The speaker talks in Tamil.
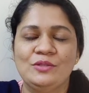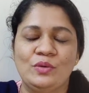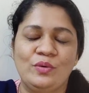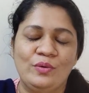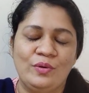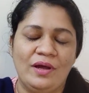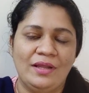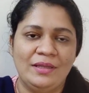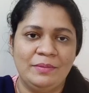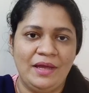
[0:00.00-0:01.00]
ஸோ
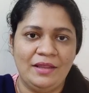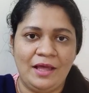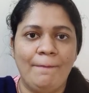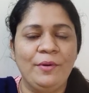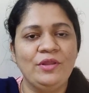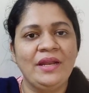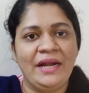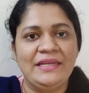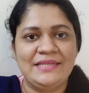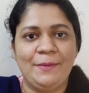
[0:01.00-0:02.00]
அது அதுக்கப்புறம் தான்
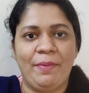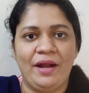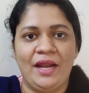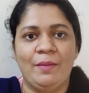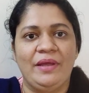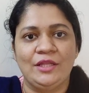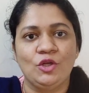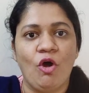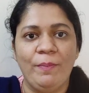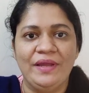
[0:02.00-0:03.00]
நான் டிசைட் பண்ணேன் நம்ம இந்த
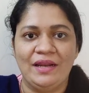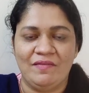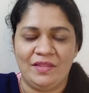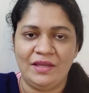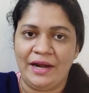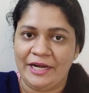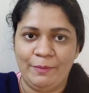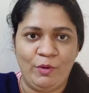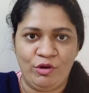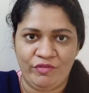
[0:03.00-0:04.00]
டாப்பிக்கில் வந்து
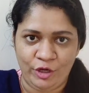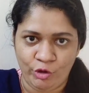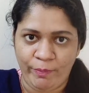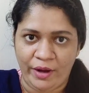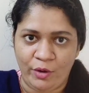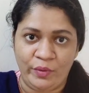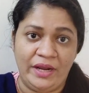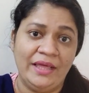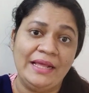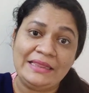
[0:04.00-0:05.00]
கண்டிப்பாக ஒரு வீடியோ பண்ணணும் ஏன்னா